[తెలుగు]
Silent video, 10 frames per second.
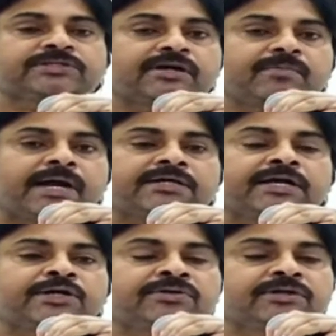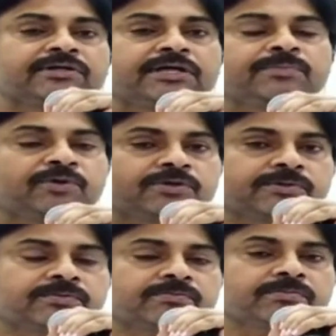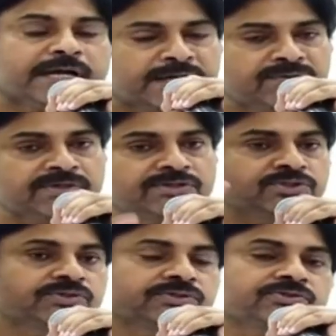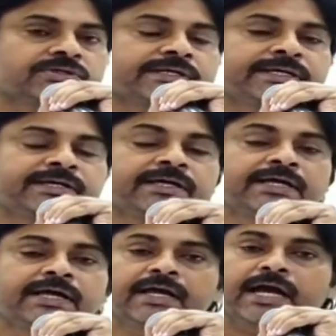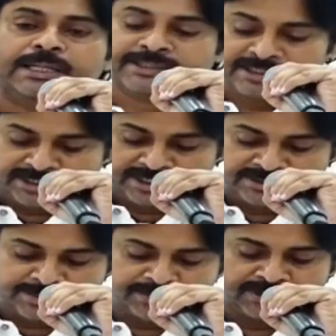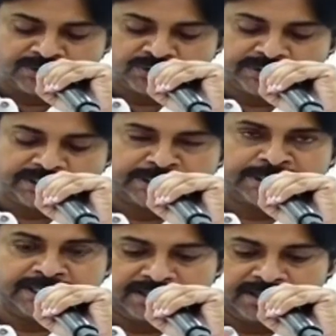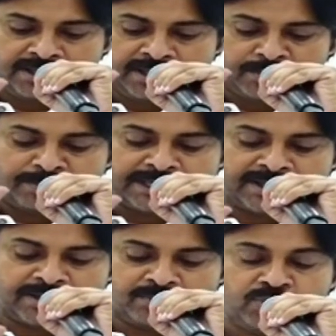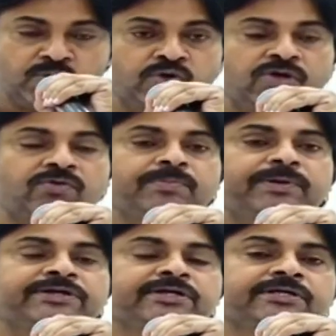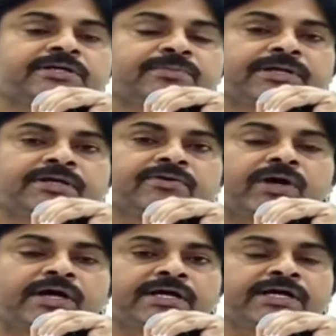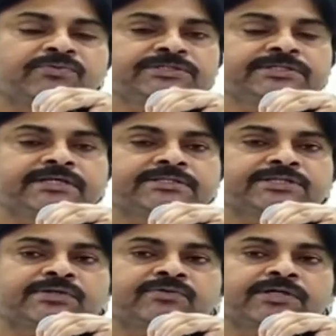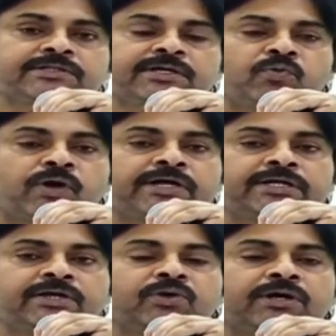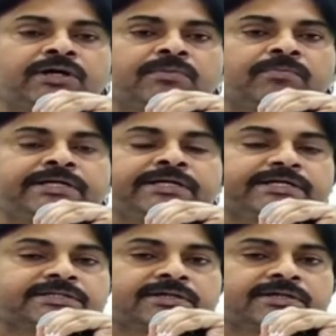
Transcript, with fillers: మంత్రంగా మాట్లాడటం ఏదో వెళ్ళిపోవటం గంగవరం ఇష్యూస్ ఉన్నాయి అందుకని నేను చెప్పదలుచుకుంది ఏంటంటే మన మూడవ పర్యటన మన వారాహి విజయయాత్ర తర్వాత ఒకటే ఒక బయటికి